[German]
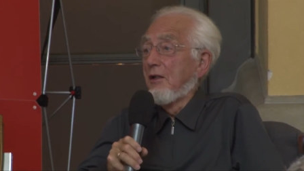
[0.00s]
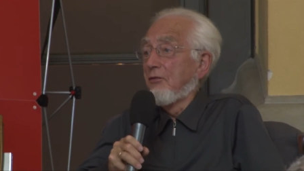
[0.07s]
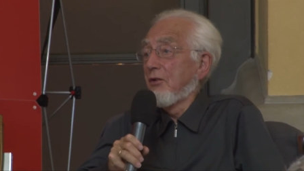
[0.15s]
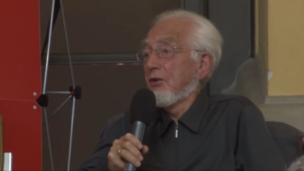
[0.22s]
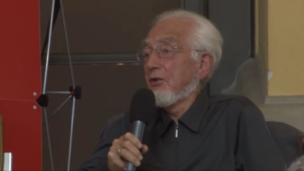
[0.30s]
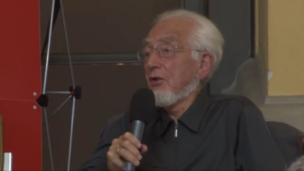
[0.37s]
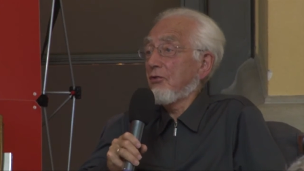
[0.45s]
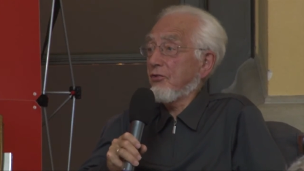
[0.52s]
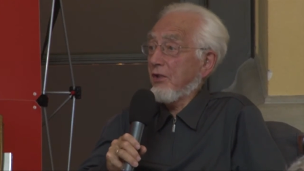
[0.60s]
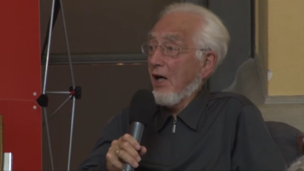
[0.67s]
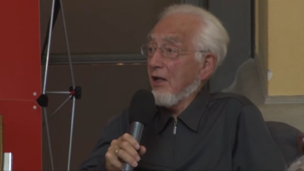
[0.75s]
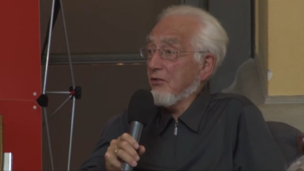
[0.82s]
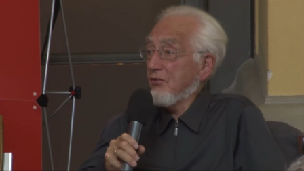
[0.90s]
von der
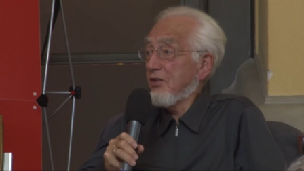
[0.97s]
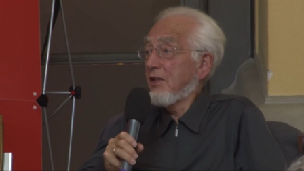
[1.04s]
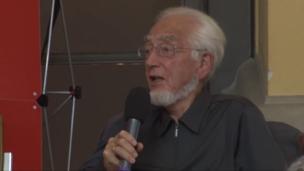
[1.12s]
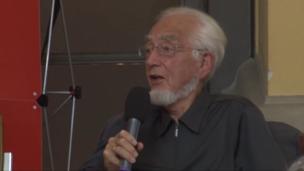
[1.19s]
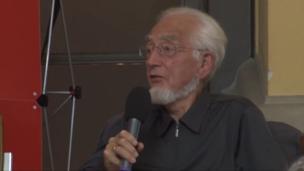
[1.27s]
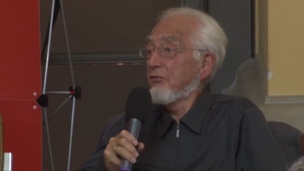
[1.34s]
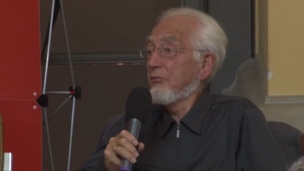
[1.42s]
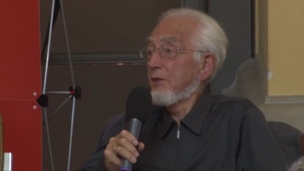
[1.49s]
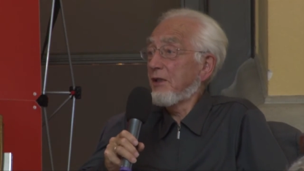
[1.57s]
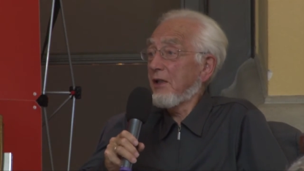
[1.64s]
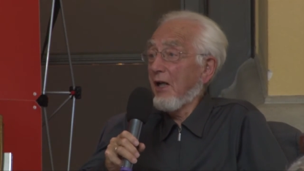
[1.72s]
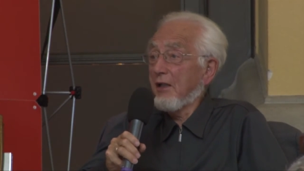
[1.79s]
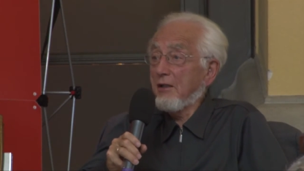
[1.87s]
Stasi auf
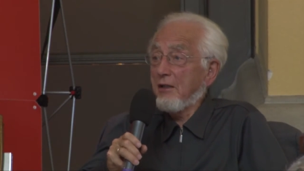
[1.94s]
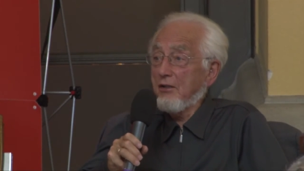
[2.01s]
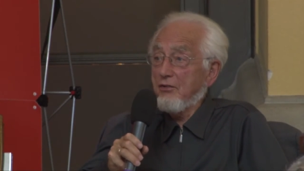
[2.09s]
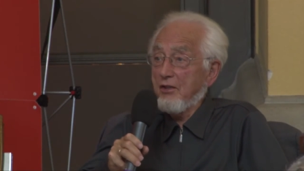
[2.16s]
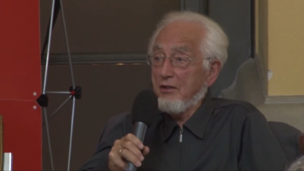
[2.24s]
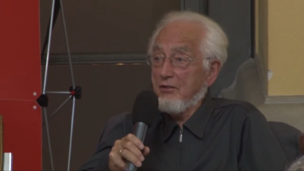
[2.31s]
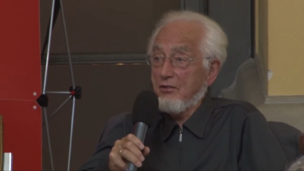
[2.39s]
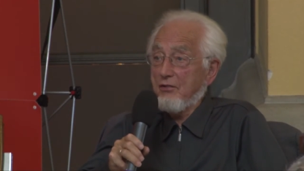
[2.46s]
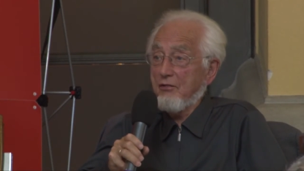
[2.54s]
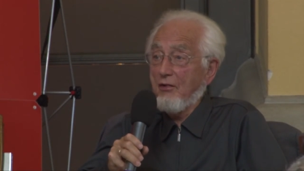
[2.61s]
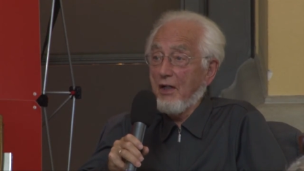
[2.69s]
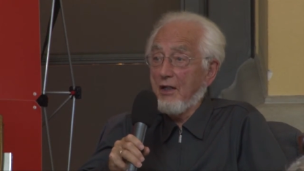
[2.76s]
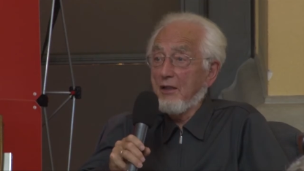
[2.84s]
mich angesetzt
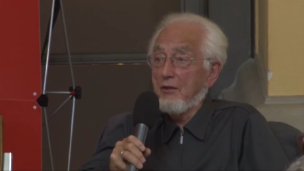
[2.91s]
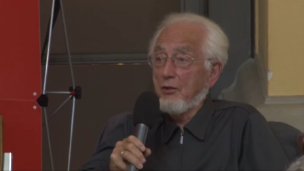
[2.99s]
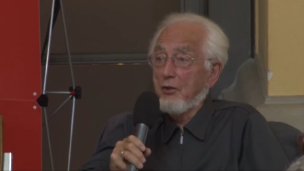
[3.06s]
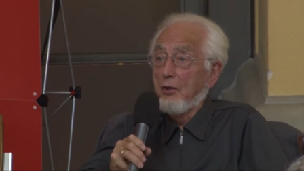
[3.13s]
war,